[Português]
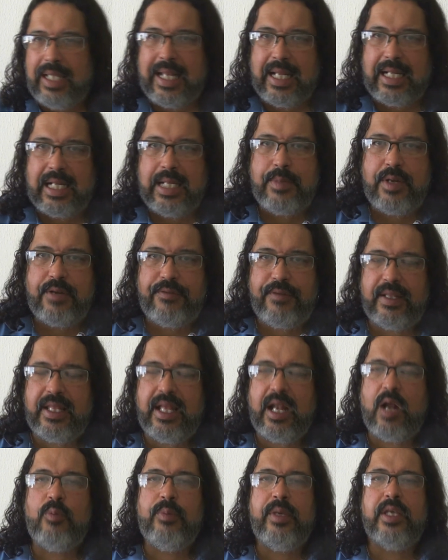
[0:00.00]
lá na Câmara
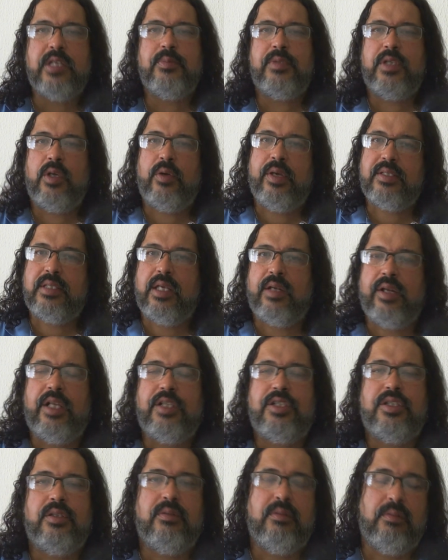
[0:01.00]
Federal mesmo, tem um
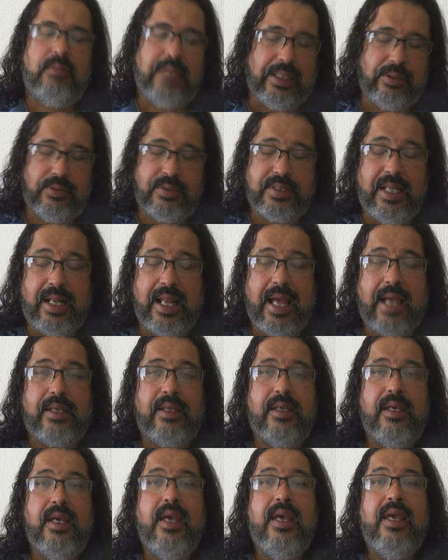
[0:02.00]
restaurante lá do
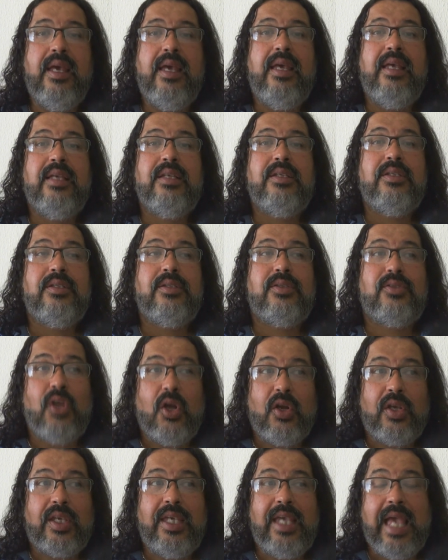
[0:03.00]
Senac,
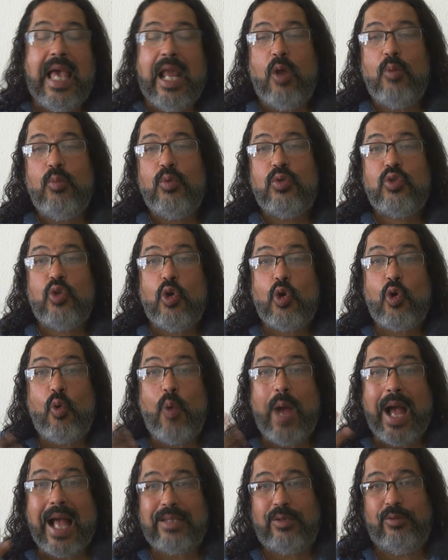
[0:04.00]
só que ela almoçou
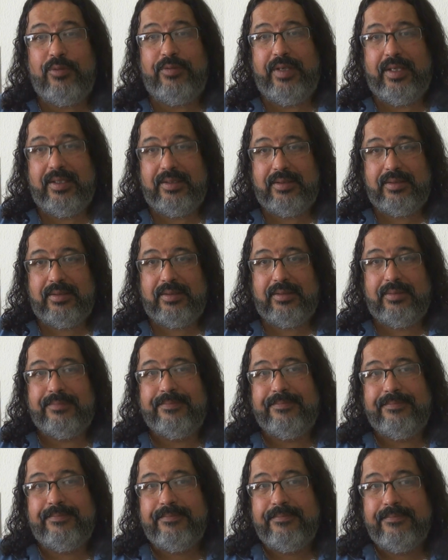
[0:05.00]
quatro vezes.
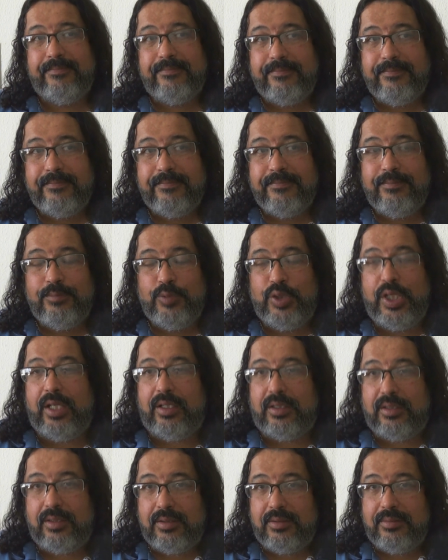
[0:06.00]

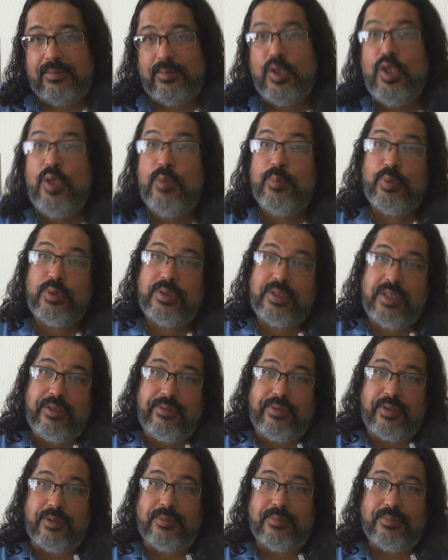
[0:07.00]
Gente,
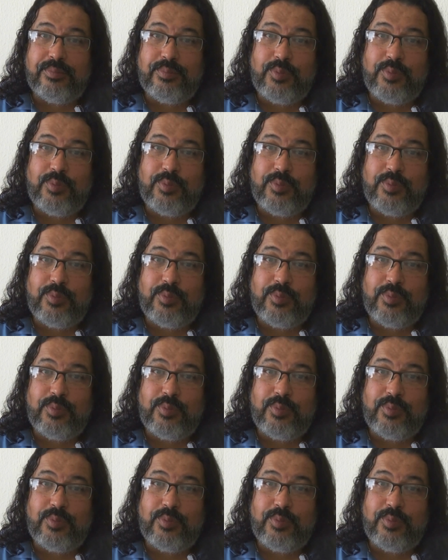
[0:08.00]
impossível.